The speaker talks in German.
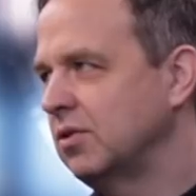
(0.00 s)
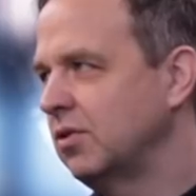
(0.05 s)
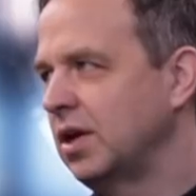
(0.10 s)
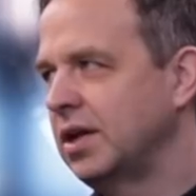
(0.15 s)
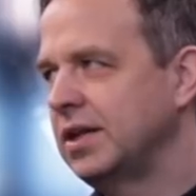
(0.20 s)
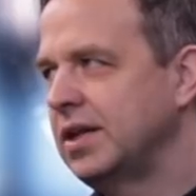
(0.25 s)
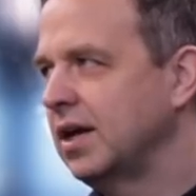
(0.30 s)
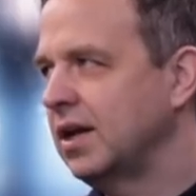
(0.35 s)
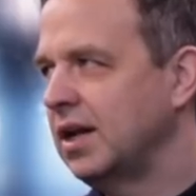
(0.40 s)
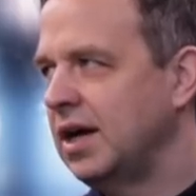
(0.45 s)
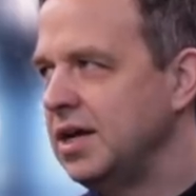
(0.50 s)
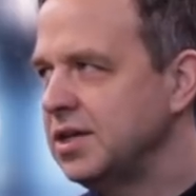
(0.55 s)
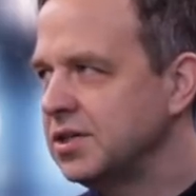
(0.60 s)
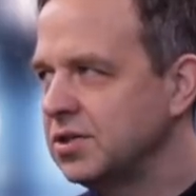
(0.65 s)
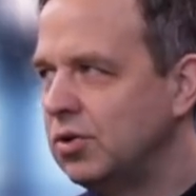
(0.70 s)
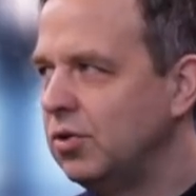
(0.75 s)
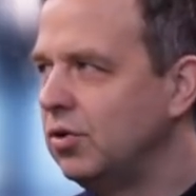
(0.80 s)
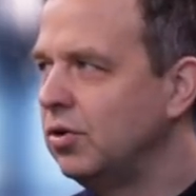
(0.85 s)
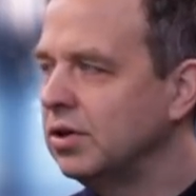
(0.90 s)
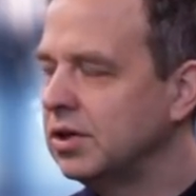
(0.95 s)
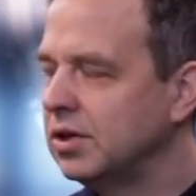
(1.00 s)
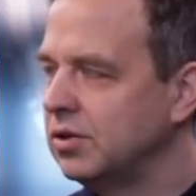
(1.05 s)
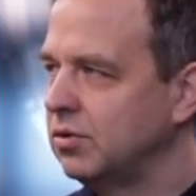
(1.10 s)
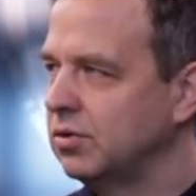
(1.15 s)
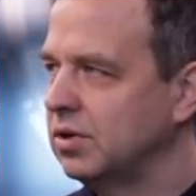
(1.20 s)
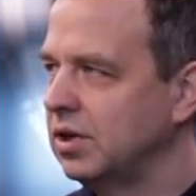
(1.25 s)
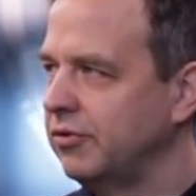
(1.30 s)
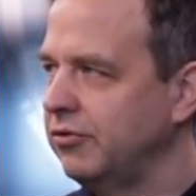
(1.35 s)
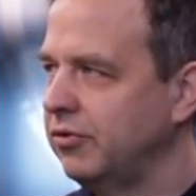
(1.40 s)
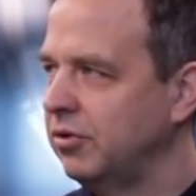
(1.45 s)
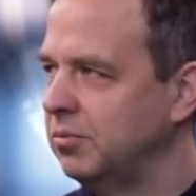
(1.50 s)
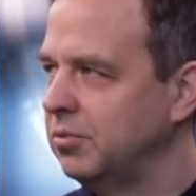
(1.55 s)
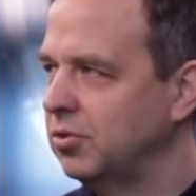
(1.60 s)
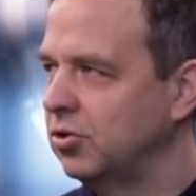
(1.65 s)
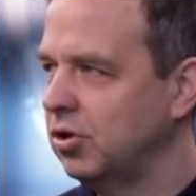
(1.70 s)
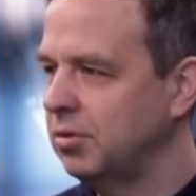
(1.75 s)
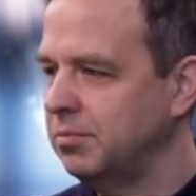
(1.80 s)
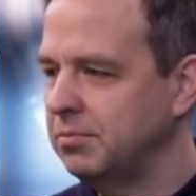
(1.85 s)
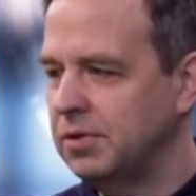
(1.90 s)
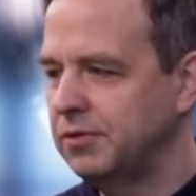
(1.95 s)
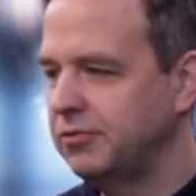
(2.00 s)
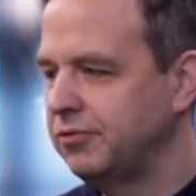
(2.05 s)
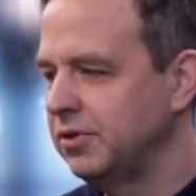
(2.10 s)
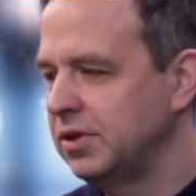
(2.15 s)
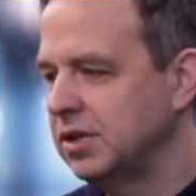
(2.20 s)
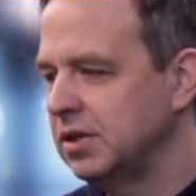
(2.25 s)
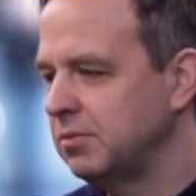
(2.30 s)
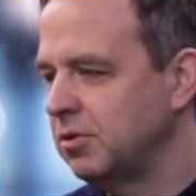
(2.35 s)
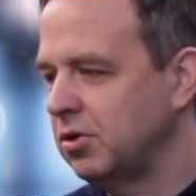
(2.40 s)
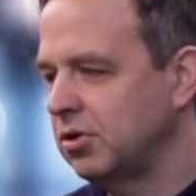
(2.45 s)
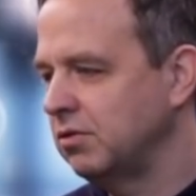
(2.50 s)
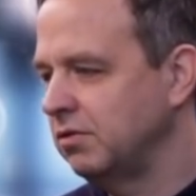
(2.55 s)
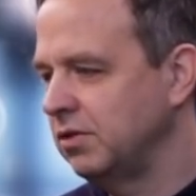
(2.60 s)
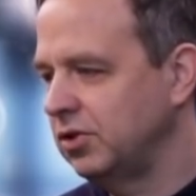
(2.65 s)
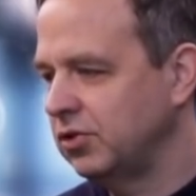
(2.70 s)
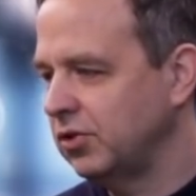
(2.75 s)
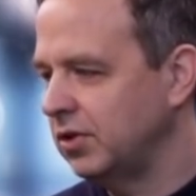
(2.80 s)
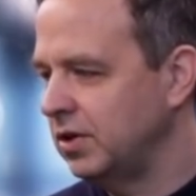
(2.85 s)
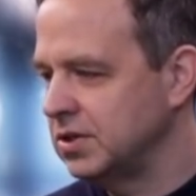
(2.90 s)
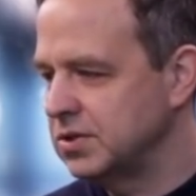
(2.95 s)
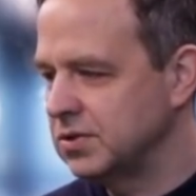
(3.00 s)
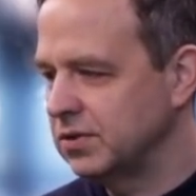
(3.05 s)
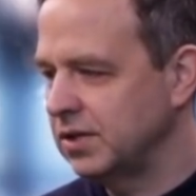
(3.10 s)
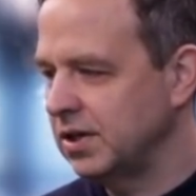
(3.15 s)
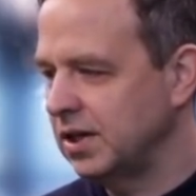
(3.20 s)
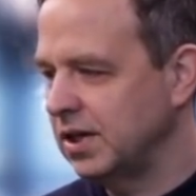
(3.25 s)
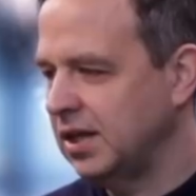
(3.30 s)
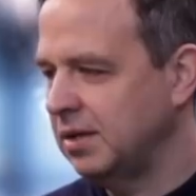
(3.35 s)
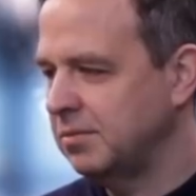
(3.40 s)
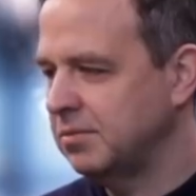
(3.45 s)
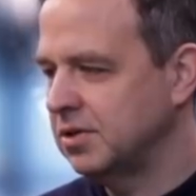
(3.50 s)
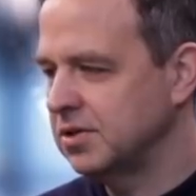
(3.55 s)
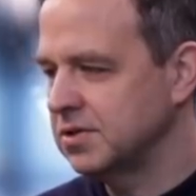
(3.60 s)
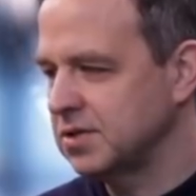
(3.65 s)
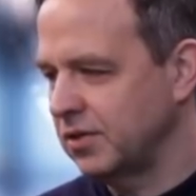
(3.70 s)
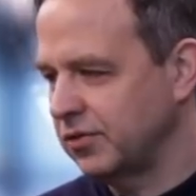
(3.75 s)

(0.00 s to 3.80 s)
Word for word: oder dergleichen irgend in irgendeiner Form bekommen. Man findet immer nur, wie toll das Unternehmen ist.